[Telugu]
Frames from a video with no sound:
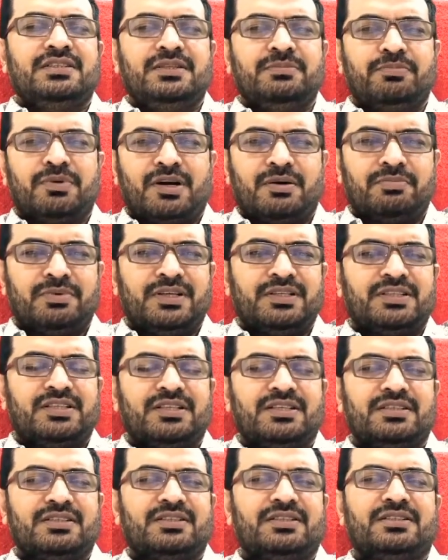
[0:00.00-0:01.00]
ఈ
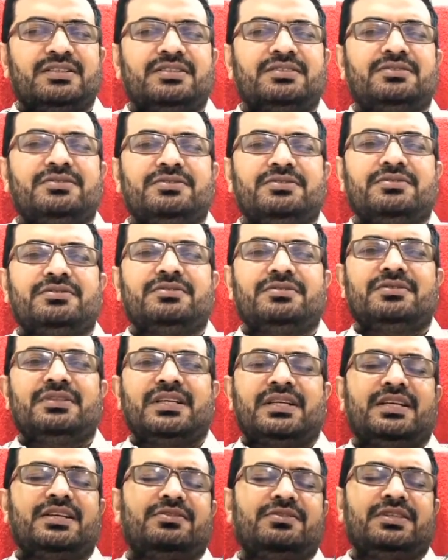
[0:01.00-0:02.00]
పాపులేషన్
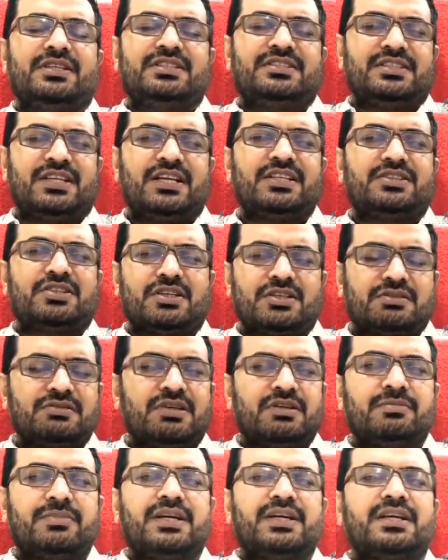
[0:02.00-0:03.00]
లెక్కే ఉంటాయి చాలా
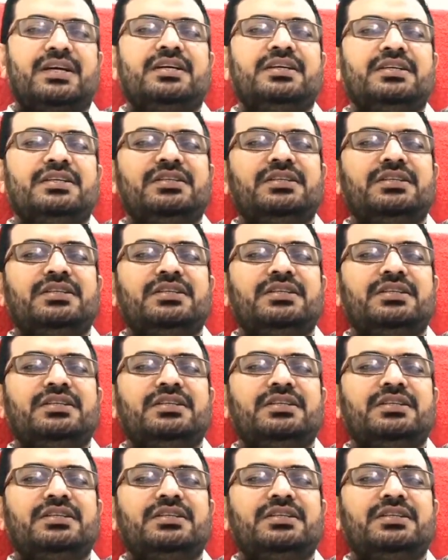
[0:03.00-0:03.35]
తక్కువ అనమాట